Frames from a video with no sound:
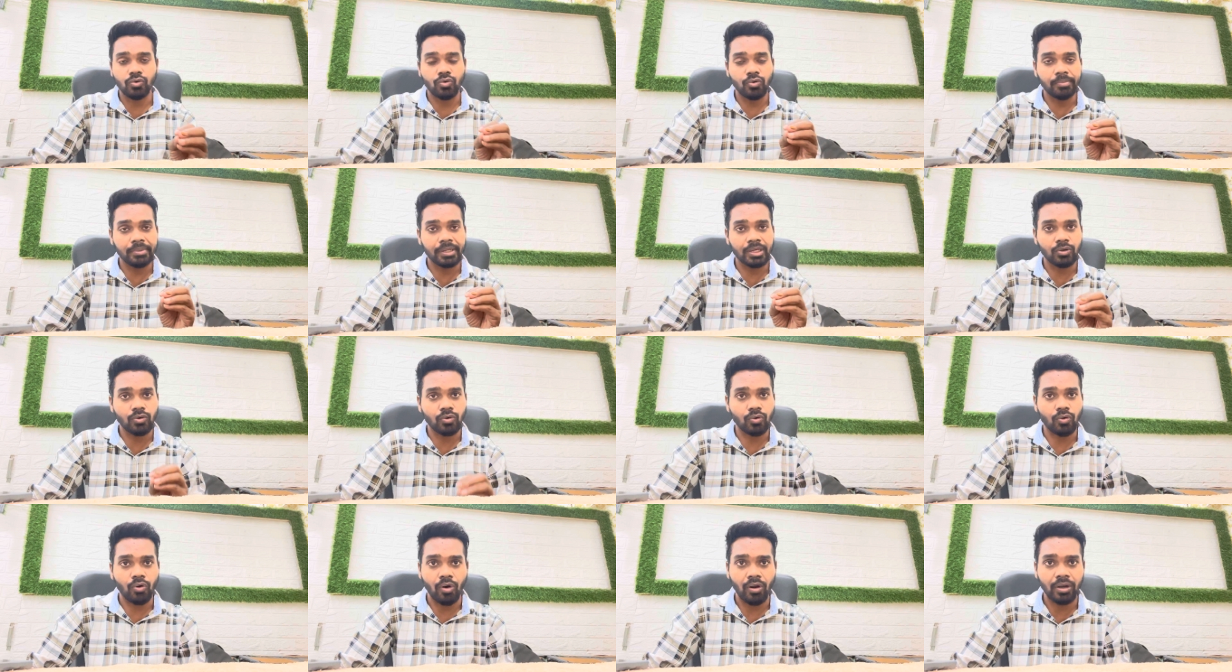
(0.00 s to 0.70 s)
को मेरे
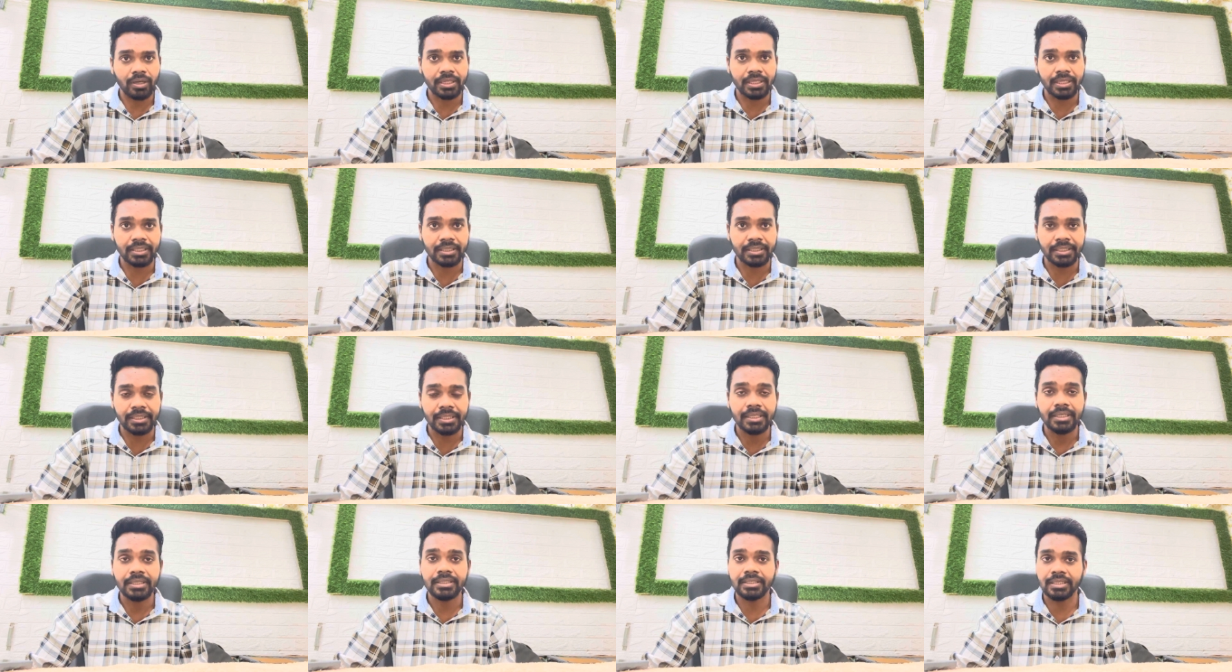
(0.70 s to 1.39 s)
को कॉल करते
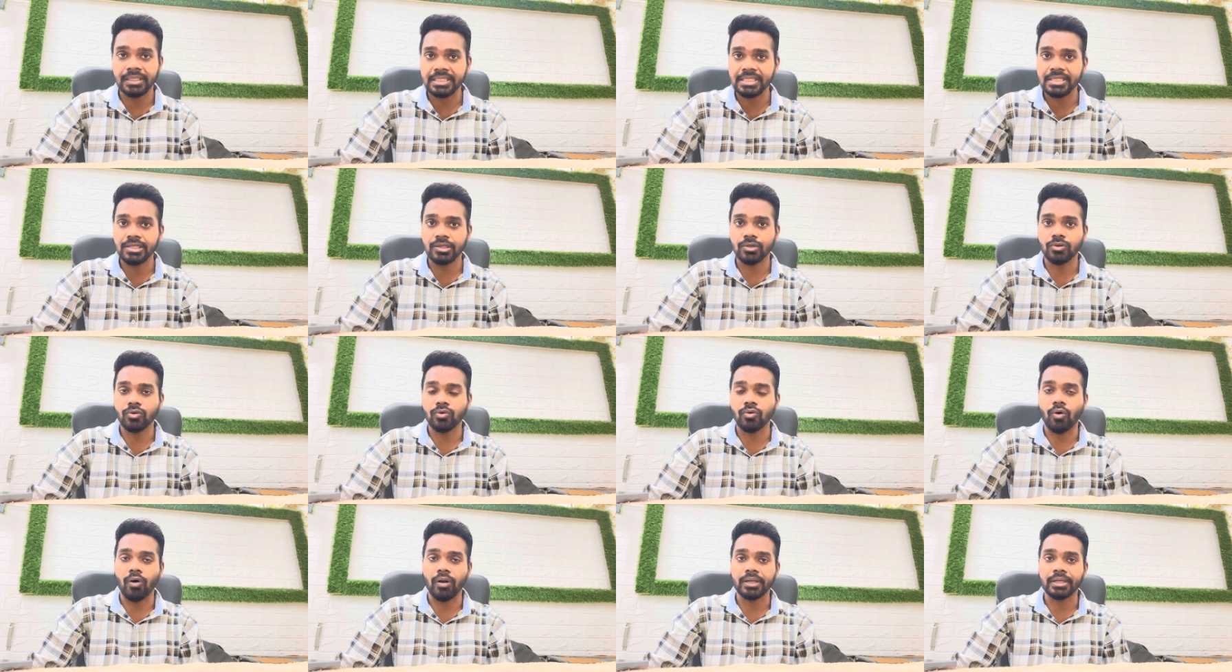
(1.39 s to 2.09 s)
हैं थर्सडे को
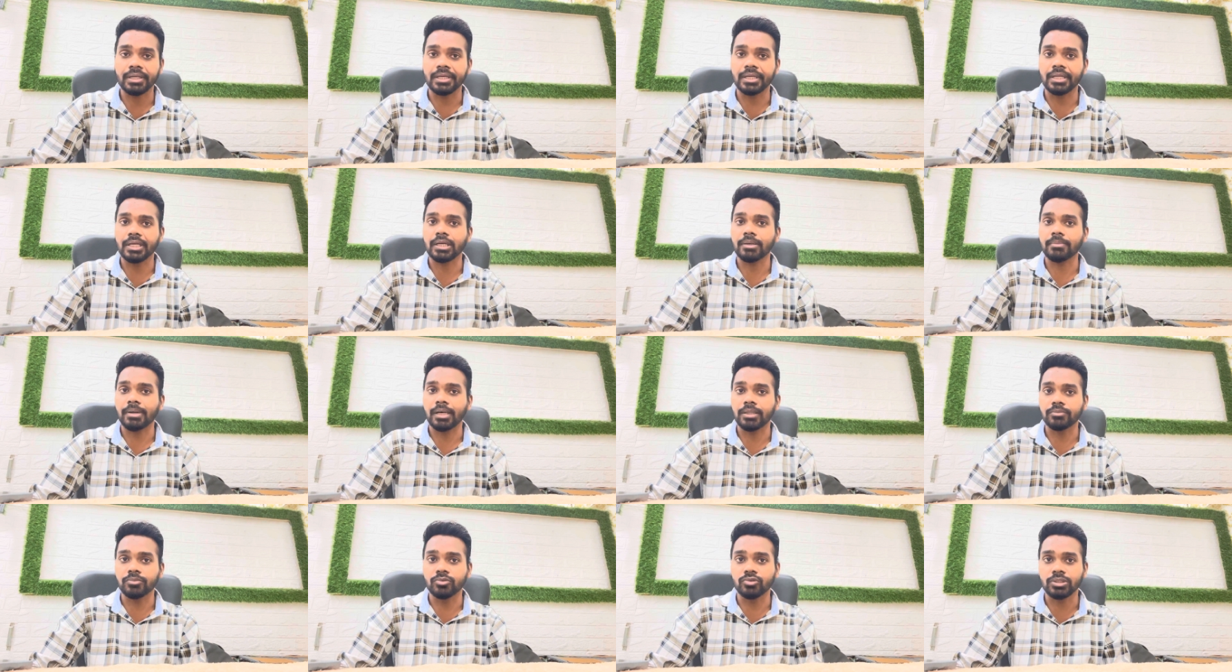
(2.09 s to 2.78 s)
कॉल करने के
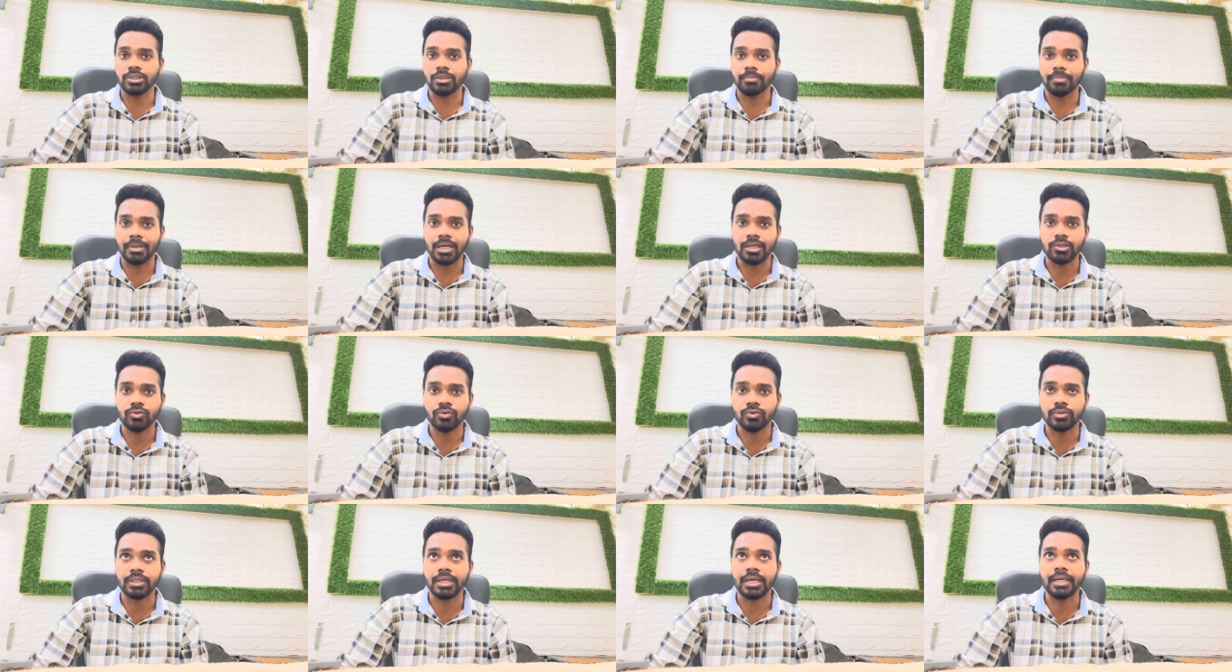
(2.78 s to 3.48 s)
बाद में उनसे
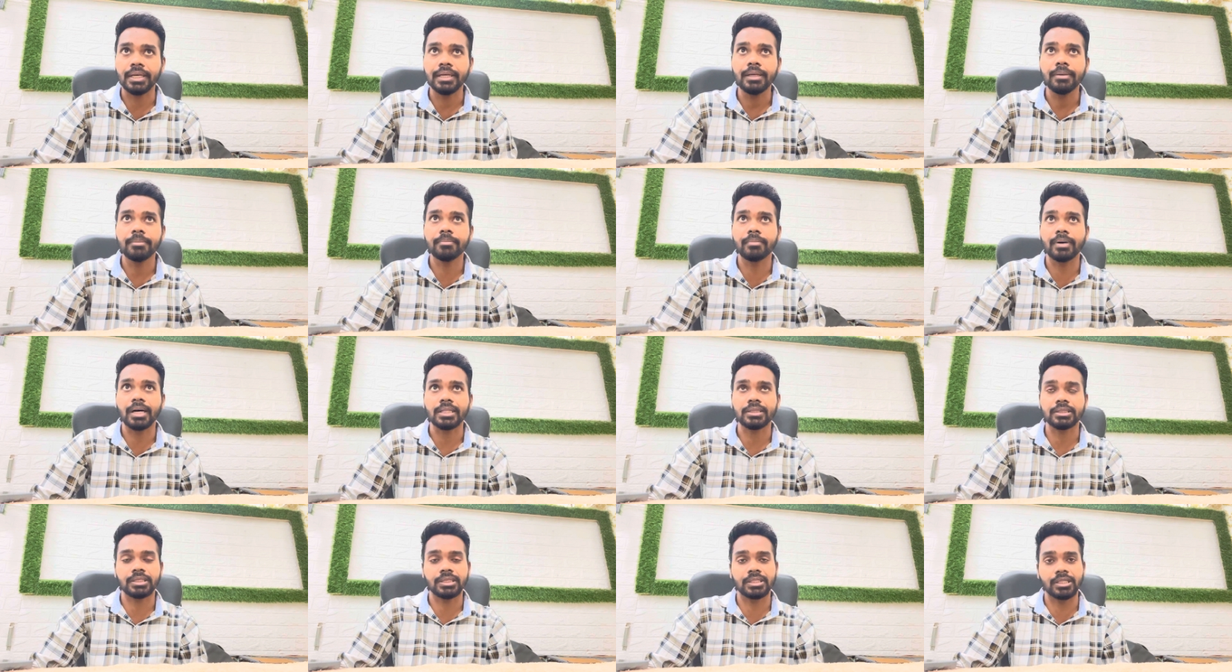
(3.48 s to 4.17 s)
बात होता है
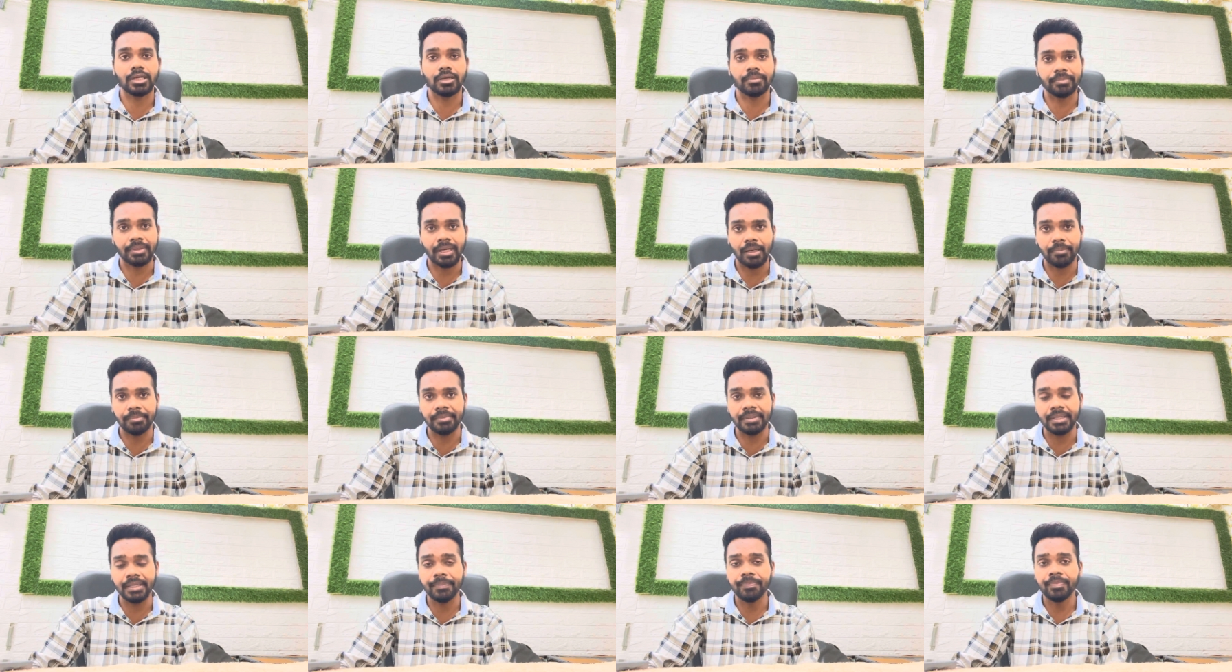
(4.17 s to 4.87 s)
बात के दरमियान
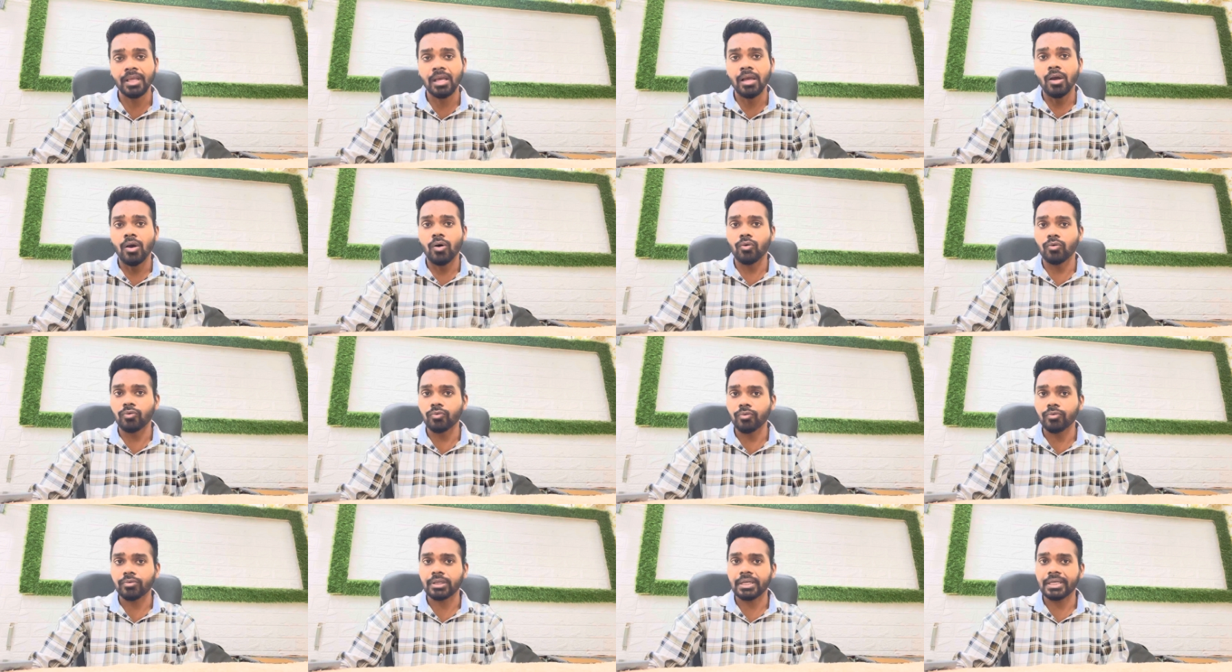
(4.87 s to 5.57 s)
में
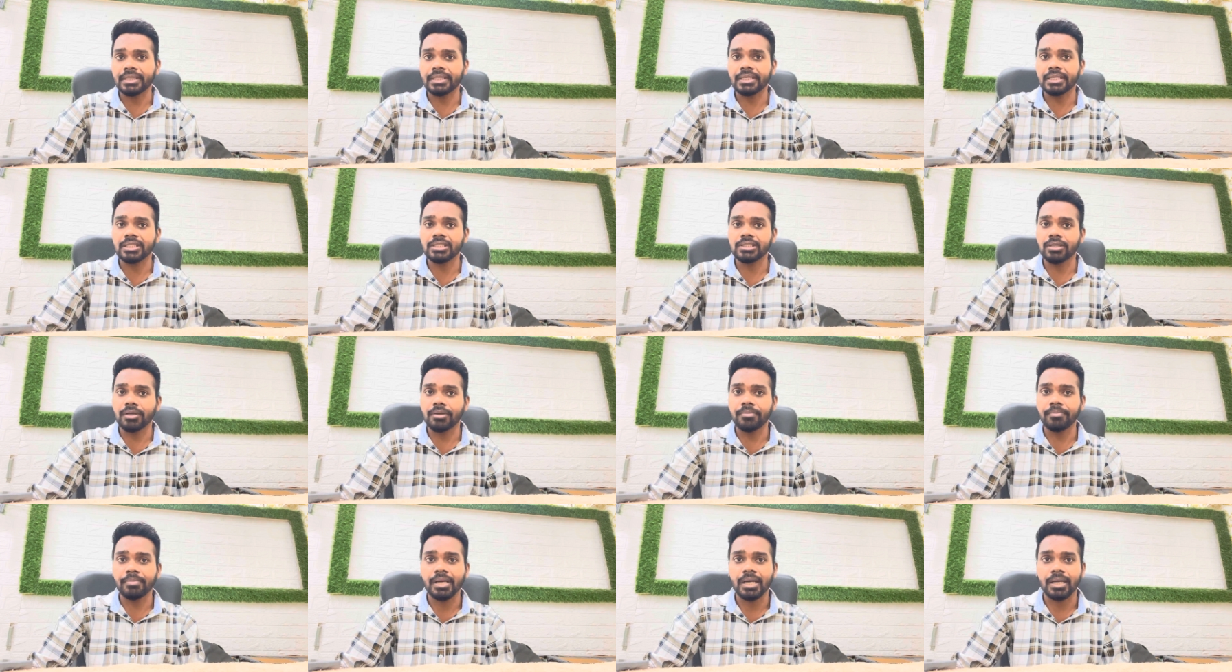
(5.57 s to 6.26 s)
उन कहते कि
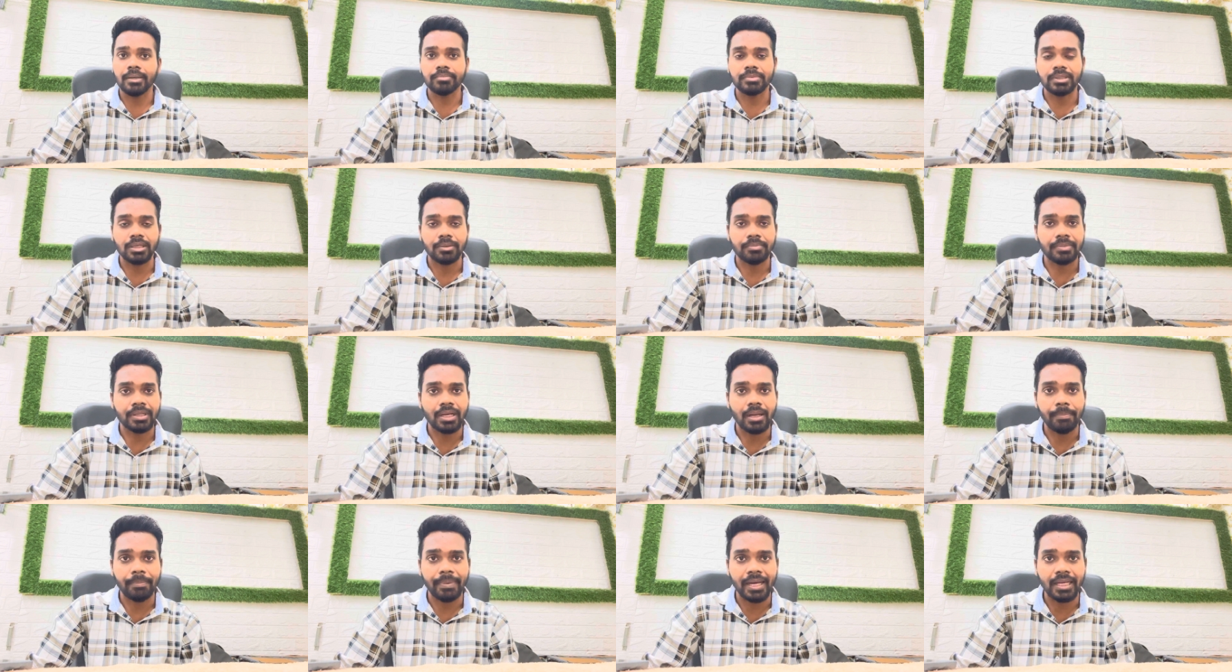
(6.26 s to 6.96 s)
सेम भाई अब तक
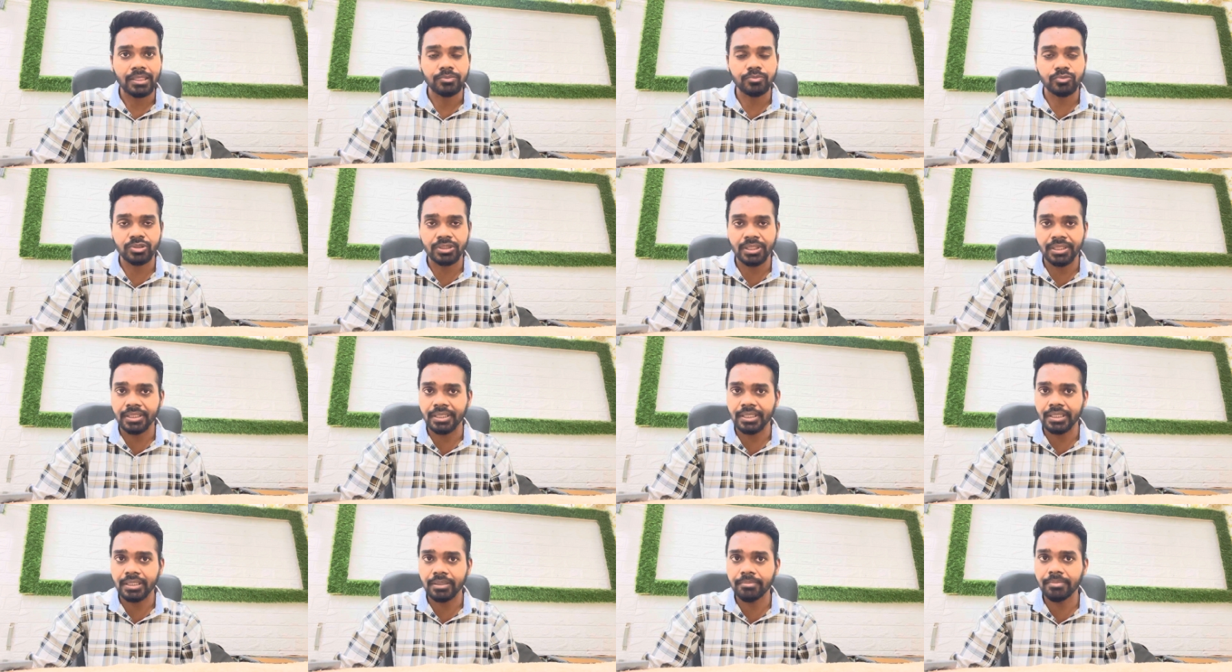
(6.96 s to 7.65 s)
मेरा पैच मुझे
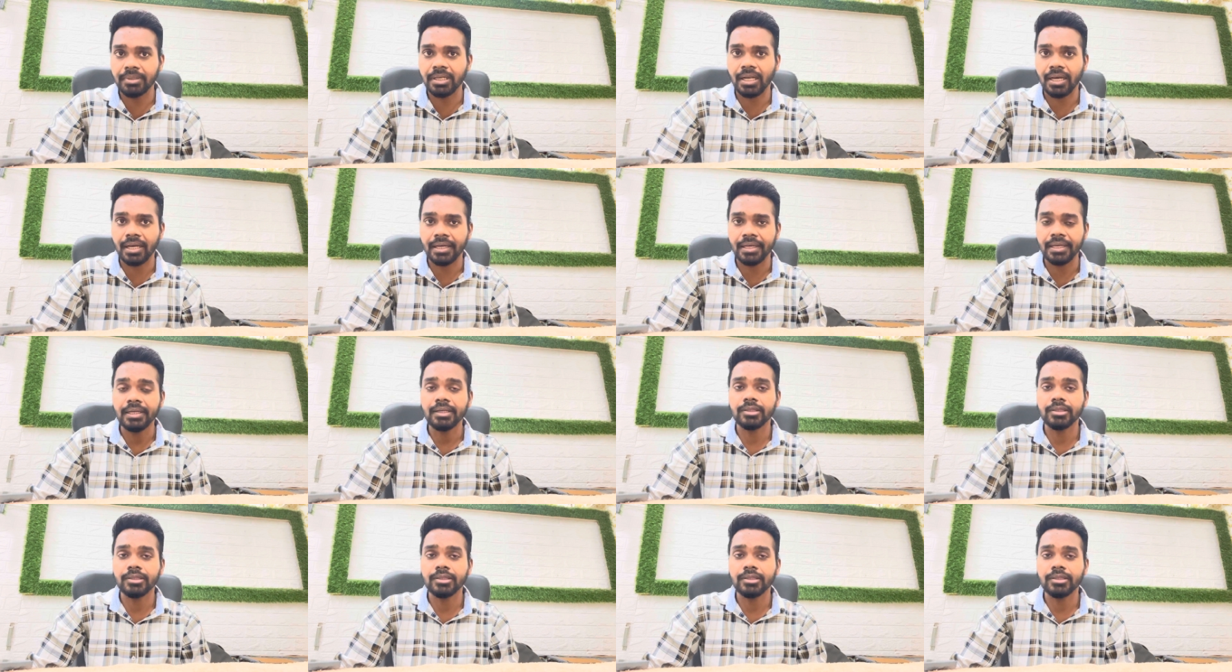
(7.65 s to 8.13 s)
नहीं मिला है